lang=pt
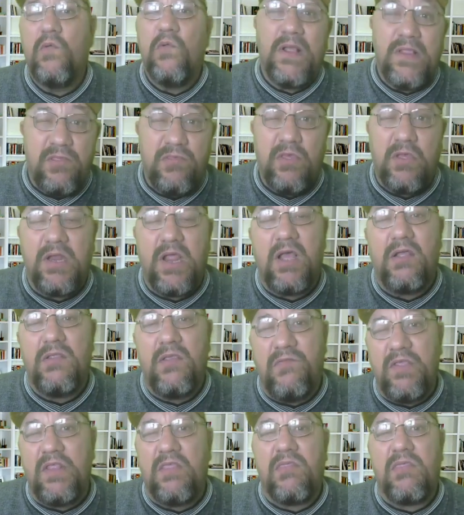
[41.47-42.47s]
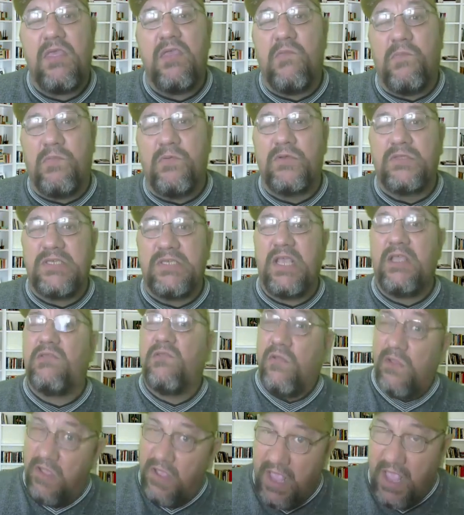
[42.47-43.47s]
O adicional de
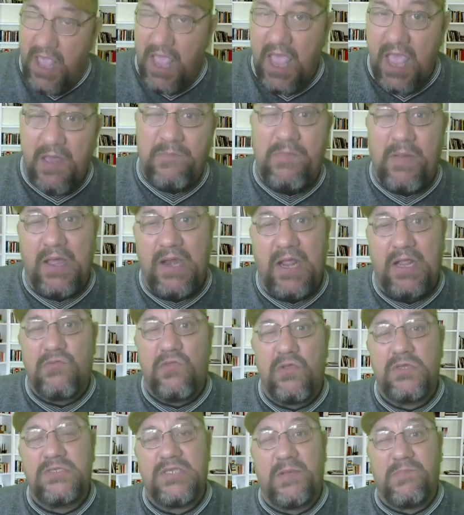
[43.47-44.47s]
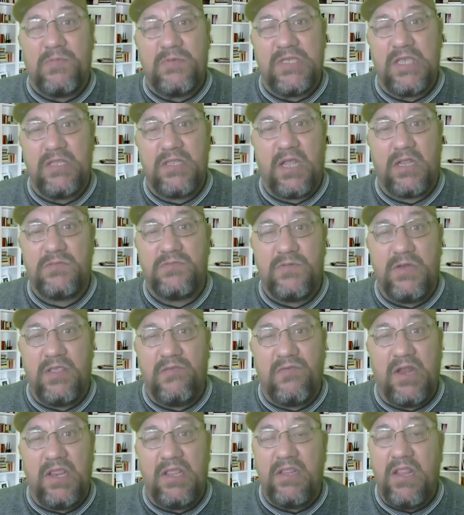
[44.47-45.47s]
25% é para todos aposentados por
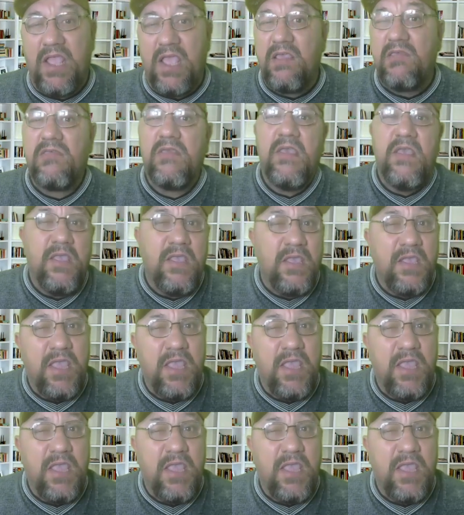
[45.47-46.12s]
invalidez.